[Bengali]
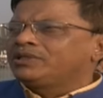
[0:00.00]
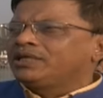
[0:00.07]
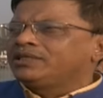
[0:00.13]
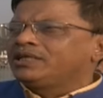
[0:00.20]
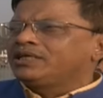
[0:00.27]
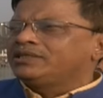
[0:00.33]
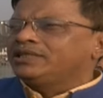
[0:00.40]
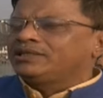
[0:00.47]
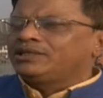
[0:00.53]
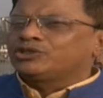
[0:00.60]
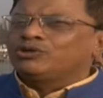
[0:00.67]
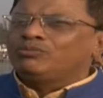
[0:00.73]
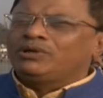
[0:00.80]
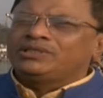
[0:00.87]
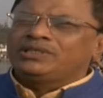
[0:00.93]
তাদেরকে
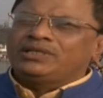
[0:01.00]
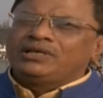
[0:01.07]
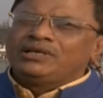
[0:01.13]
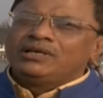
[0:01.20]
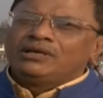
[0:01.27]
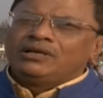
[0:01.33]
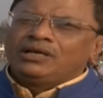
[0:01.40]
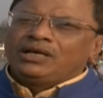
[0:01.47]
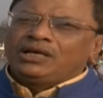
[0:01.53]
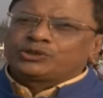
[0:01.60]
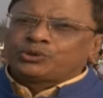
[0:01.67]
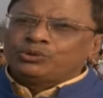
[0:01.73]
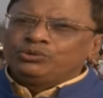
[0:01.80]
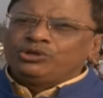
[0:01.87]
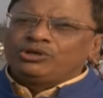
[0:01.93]
যাতে সমাজে
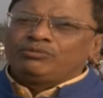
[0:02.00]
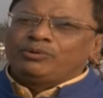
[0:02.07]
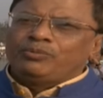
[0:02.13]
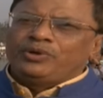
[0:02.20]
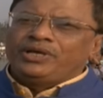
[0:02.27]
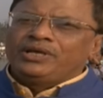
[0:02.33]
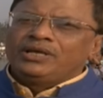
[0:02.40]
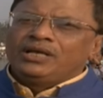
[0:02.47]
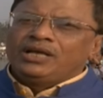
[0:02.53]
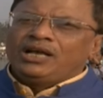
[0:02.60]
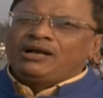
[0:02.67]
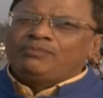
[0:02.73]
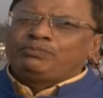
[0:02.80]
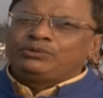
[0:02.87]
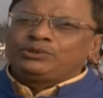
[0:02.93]
সুন্দরভাবে
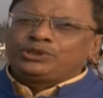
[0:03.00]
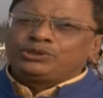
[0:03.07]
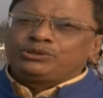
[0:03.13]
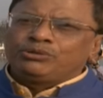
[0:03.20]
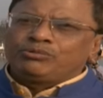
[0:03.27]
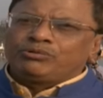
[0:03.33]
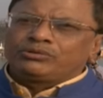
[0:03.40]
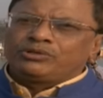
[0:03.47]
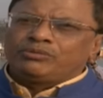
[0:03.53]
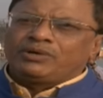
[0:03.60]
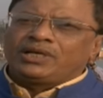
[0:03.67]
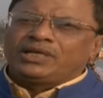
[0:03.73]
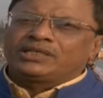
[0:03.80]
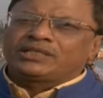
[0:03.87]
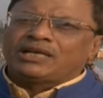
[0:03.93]
প্রতিষ্ঠিত করতে
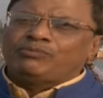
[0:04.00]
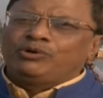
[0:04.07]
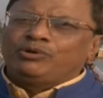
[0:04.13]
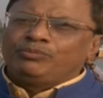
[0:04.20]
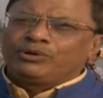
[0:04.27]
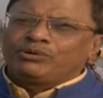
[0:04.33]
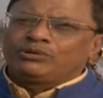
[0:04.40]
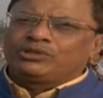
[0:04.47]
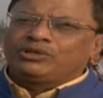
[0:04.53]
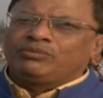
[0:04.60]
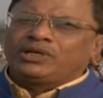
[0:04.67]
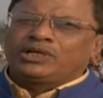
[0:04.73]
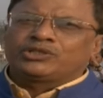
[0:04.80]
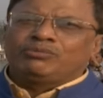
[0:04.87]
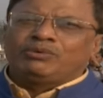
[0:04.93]
পারে স্বাবলম্বী
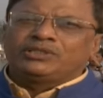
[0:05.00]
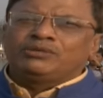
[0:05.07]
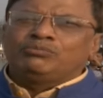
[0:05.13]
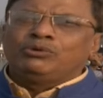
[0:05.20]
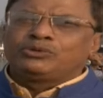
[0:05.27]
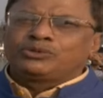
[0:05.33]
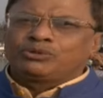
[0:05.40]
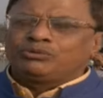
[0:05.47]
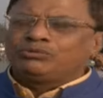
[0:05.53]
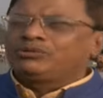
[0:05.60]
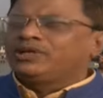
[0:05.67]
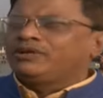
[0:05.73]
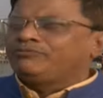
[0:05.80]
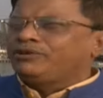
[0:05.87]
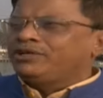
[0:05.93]
করতে পারে সমাজে মূল
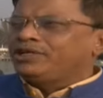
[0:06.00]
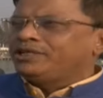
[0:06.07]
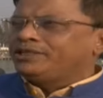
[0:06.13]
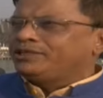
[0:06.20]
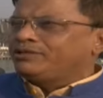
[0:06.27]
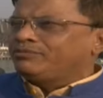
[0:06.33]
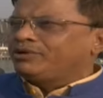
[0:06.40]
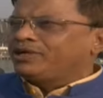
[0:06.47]
দায় ফিরিয়ে যেতে